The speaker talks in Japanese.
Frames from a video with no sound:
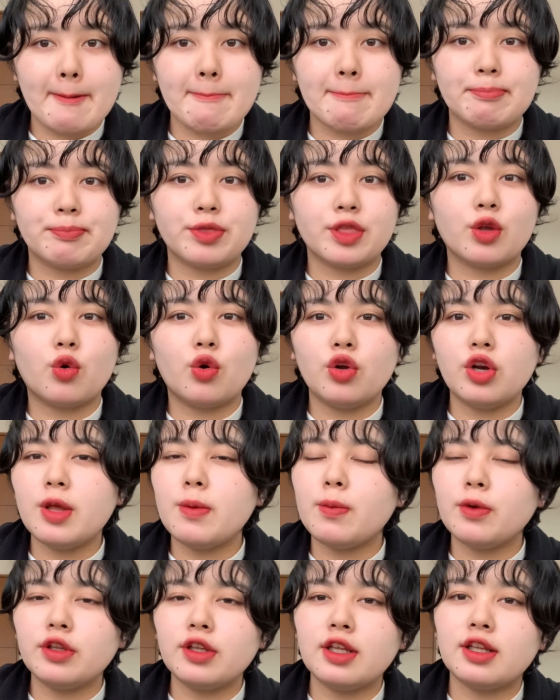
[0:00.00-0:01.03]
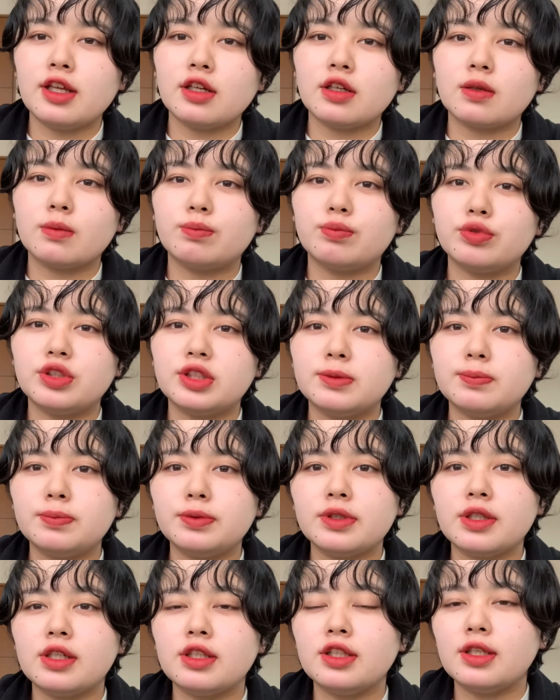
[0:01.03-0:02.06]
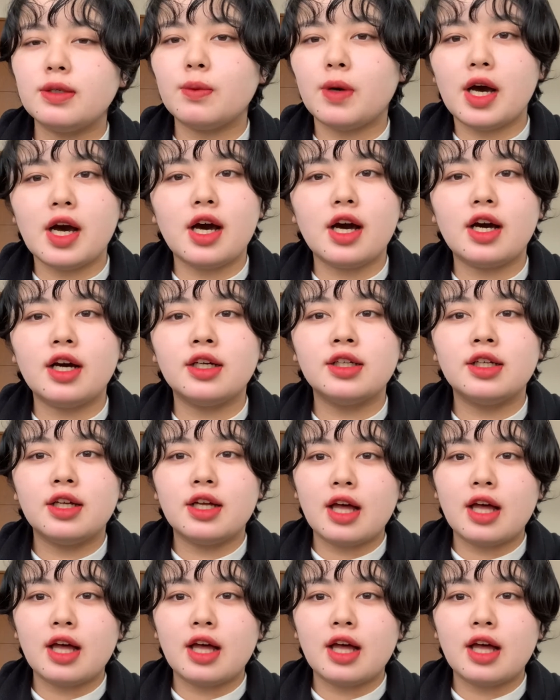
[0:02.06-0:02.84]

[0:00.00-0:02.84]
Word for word: うん、これもね、なんかプチプラには、